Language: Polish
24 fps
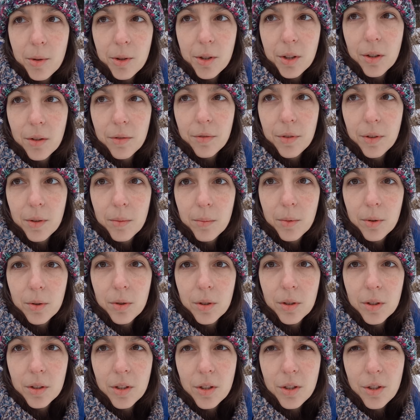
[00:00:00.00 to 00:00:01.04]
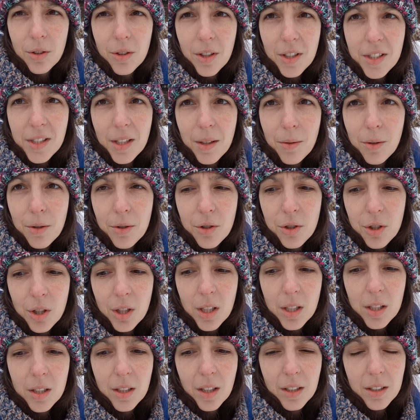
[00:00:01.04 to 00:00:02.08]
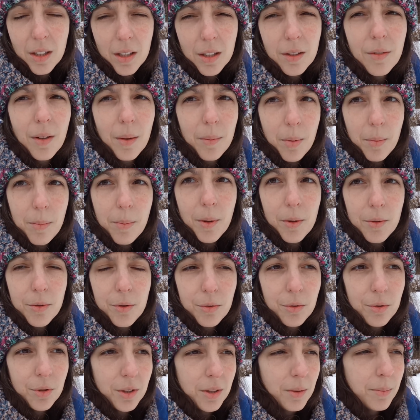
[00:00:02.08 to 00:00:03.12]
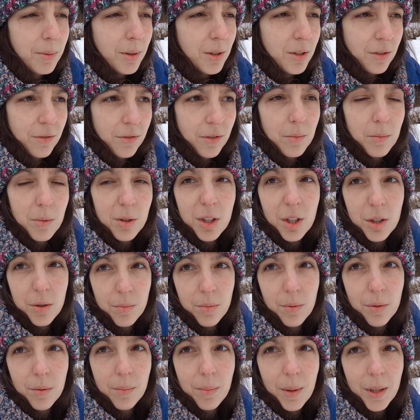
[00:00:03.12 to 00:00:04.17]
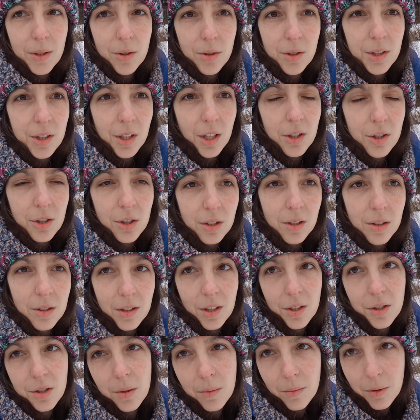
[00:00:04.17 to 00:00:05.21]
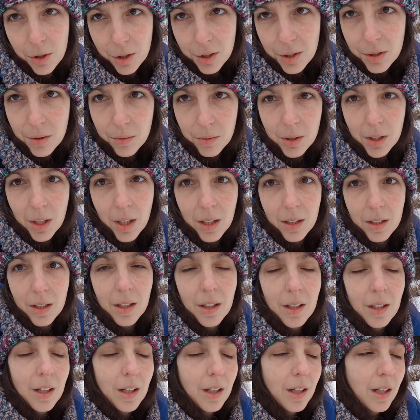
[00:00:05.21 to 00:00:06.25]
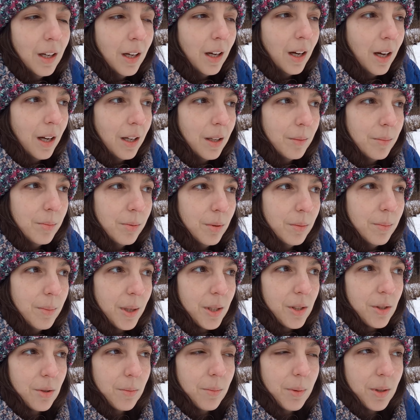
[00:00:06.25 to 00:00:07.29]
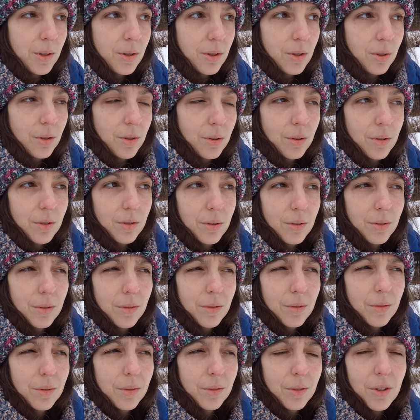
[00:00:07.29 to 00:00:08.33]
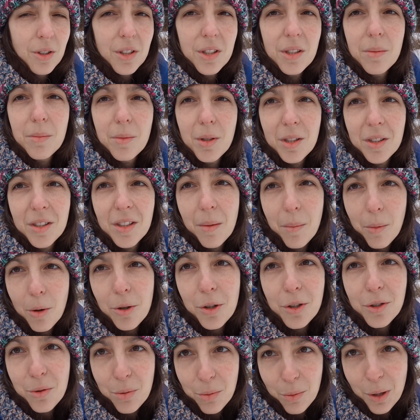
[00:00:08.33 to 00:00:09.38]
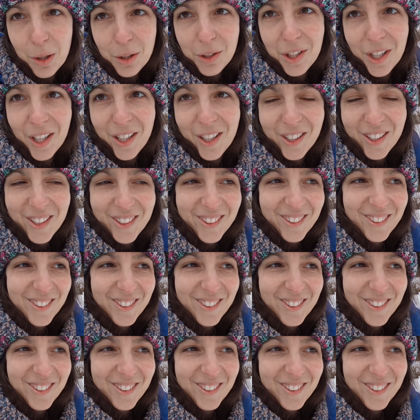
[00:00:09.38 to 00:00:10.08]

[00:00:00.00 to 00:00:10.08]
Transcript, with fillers: do tego filmu i się okazało, że jak nagrywałam po polsku, to te pierwsze filmy też były bardzo straszne. Znaczy nie mówię, że te są idealne, ale były bardzo, bardzo... E, no jestem, nie, nie mogę ich słuchać, tak?